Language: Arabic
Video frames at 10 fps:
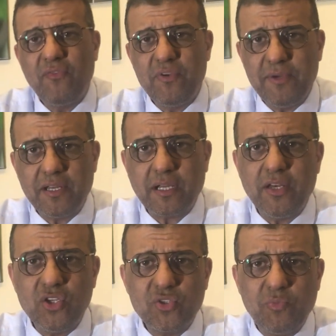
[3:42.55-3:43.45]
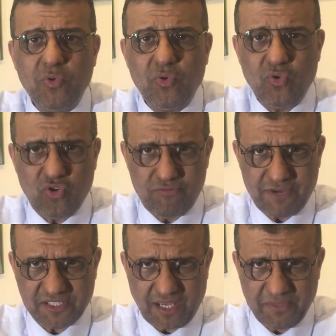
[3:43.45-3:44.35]
في مهرجان اسمه
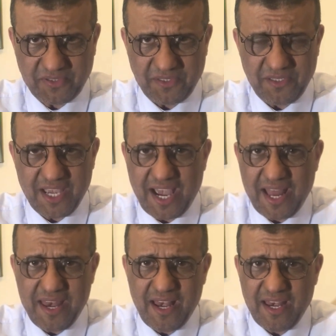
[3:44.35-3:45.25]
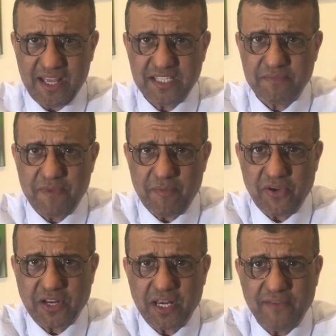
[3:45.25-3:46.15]
امك صاحبتي يعني الاسم
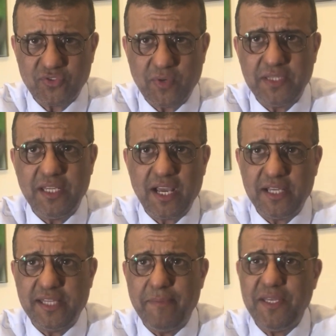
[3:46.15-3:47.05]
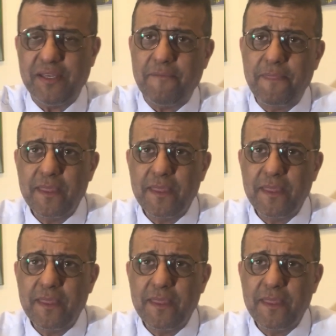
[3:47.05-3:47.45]
المهرجان نفسه ودي تأبيده